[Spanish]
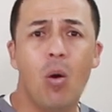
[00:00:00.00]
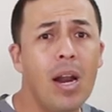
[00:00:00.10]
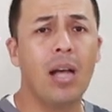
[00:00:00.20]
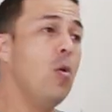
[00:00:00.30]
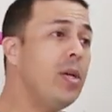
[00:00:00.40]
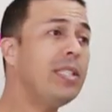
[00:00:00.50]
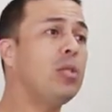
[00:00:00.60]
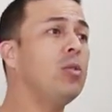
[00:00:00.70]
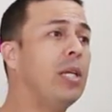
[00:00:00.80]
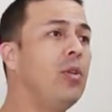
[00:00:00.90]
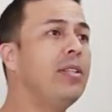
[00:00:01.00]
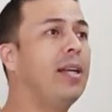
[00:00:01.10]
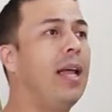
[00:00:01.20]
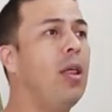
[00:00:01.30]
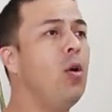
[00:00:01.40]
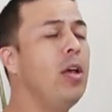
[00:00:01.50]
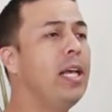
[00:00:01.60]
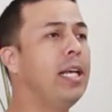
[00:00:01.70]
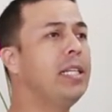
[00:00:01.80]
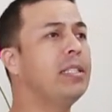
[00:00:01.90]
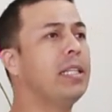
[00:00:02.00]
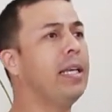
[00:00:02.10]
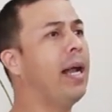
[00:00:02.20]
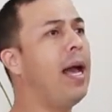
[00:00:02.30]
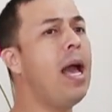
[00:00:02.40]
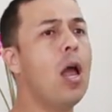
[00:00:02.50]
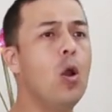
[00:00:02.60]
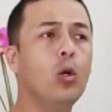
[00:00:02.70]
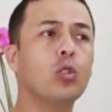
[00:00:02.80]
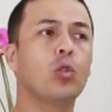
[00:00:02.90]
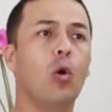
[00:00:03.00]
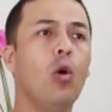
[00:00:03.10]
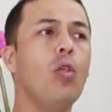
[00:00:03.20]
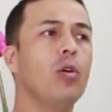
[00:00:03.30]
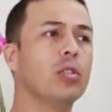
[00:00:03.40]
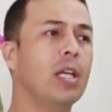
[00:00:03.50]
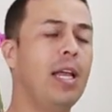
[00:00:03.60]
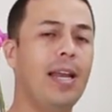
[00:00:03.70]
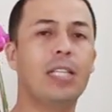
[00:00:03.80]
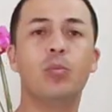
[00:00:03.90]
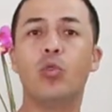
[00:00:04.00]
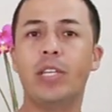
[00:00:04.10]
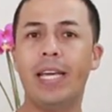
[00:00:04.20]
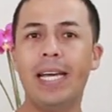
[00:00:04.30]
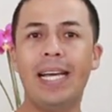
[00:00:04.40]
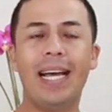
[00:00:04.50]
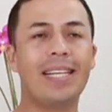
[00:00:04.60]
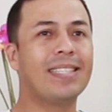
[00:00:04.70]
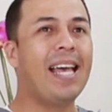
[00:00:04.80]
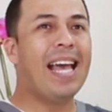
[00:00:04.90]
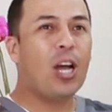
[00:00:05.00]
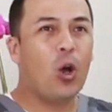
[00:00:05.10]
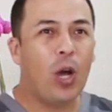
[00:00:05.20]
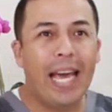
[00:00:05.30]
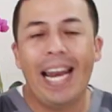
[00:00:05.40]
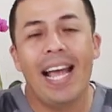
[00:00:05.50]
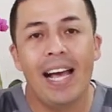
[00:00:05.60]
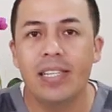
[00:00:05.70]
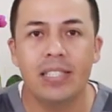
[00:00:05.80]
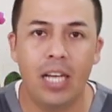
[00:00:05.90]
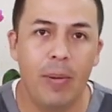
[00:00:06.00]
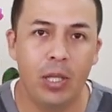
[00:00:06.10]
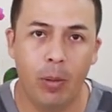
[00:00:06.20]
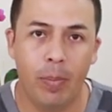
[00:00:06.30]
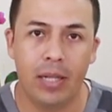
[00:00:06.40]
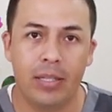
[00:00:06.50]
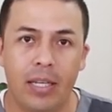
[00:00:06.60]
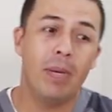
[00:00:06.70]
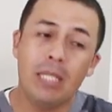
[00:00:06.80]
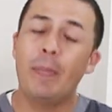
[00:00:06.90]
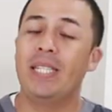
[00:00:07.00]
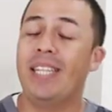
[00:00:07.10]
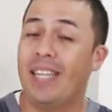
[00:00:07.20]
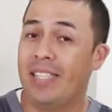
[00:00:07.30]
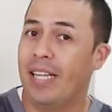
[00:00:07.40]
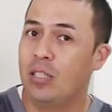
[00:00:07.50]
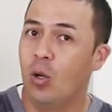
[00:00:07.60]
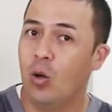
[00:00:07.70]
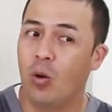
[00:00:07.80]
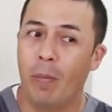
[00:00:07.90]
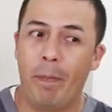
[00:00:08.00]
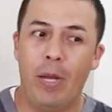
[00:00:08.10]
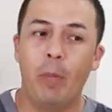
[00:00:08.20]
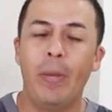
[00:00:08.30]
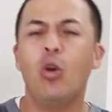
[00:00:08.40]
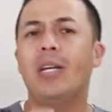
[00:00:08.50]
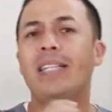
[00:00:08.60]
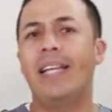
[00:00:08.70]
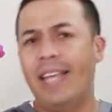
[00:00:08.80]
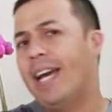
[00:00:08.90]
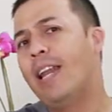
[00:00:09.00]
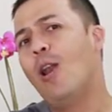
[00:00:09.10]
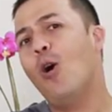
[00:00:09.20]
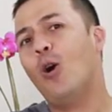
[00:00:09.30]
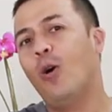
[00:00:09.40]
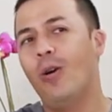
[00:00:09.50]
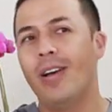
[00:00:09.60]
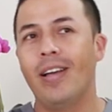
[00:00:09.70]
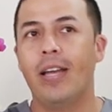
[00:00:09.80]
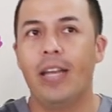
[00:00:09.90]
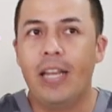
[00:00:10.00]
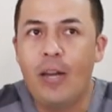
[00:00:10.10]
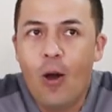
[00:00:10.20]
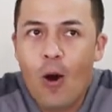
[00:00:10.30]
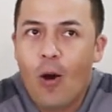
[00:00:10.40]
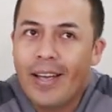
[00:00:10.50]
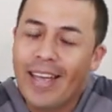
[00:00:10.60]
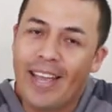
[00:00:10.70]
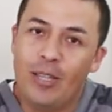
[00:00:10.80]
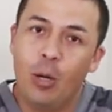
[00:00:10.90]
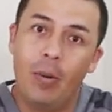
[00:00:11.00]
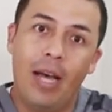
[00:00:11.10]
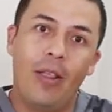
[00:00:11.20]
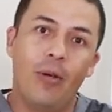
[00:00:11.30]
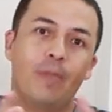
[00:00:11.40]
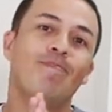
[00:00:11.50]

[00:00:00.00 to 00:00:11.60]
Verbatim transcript: hora. No estás usando el teclado, estira los codos, las muñecas. Crea ese hábito para ti. Vas a parecer que estás loco, pero mejor que te digan el loco y no el doblado.